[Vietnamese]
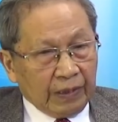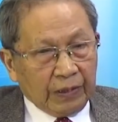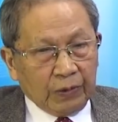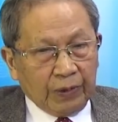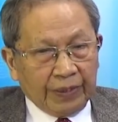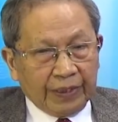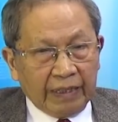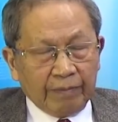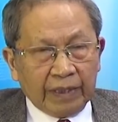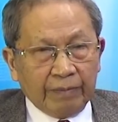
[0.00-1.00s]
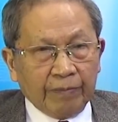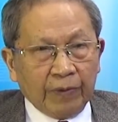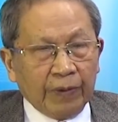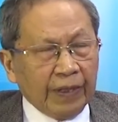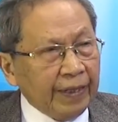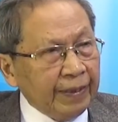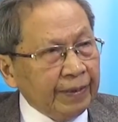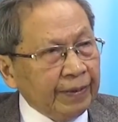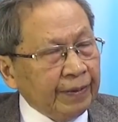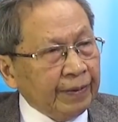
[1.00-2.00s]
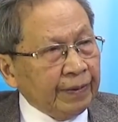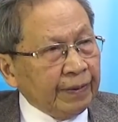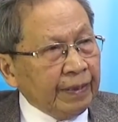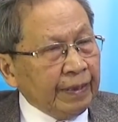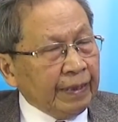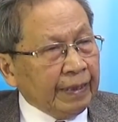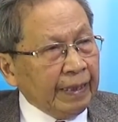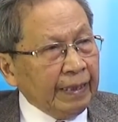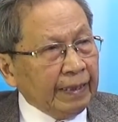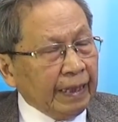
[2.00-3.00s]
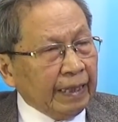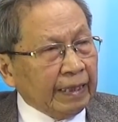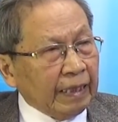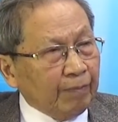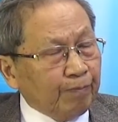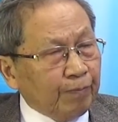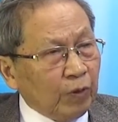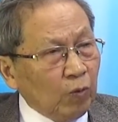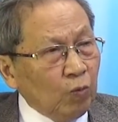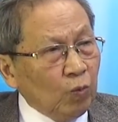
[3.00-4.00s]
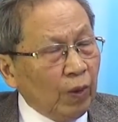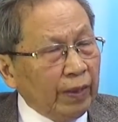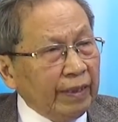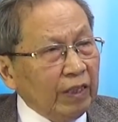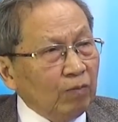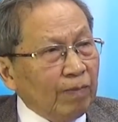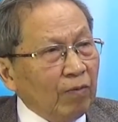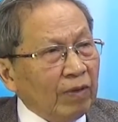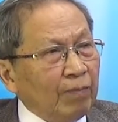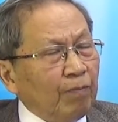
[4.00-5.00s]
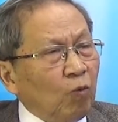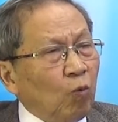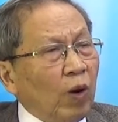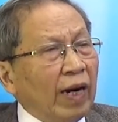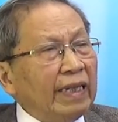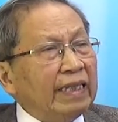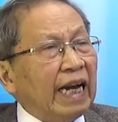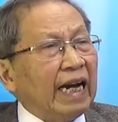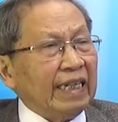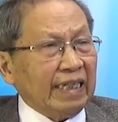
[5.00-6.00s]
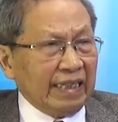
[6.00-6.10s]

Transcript: Duy trì một cái mô hình kinh tế tập trung quan liêu bao cấp quá dài.